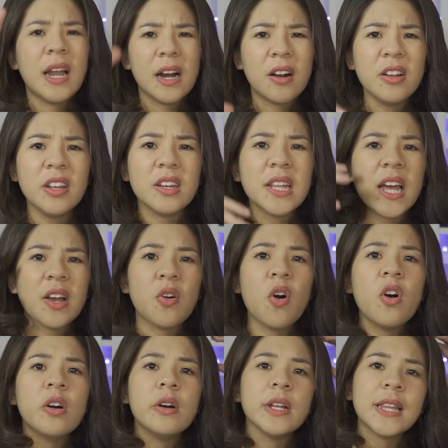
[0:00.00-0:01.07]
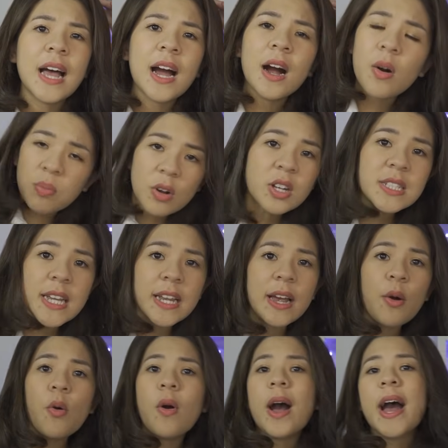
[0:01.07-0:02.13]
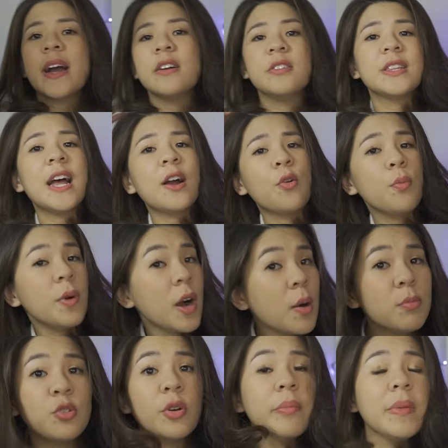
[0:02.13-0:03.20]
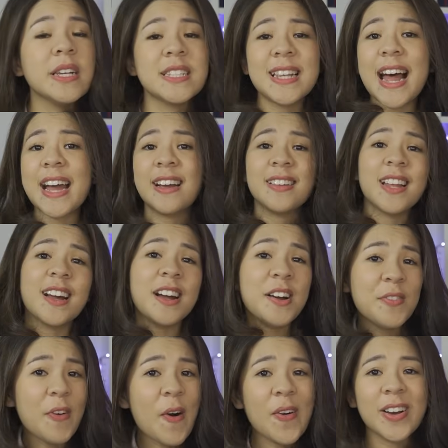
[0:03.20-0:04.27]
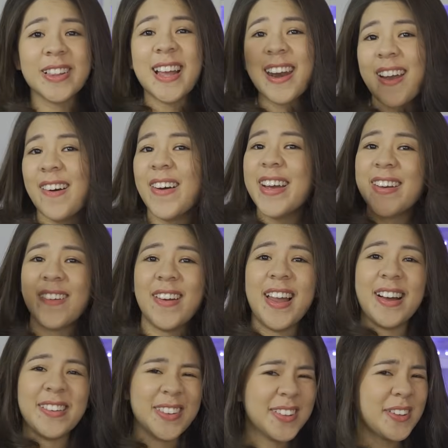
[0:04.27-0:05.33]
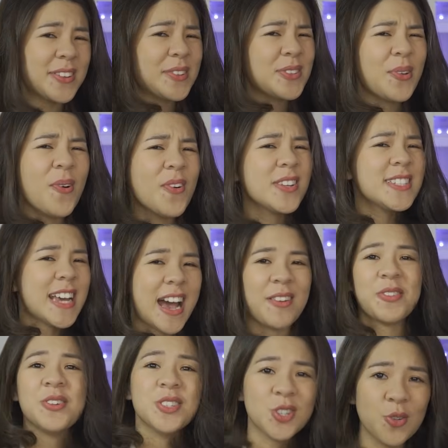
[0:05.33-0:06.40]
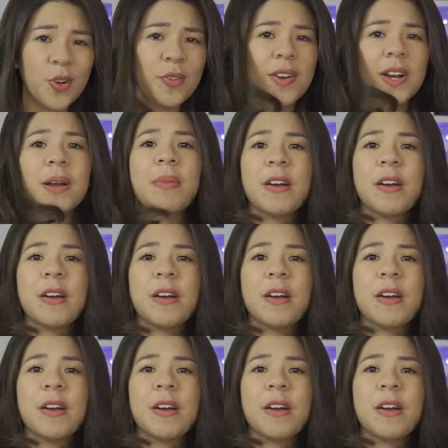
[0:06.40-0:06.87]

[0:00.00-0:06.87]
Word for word: là có những thầy cô người ta không có sách giáo khoa người ta cũng không chuẩn bị sai người ta cứ vô người ta nói gọi là người ta cứ tuôn trào như suối và các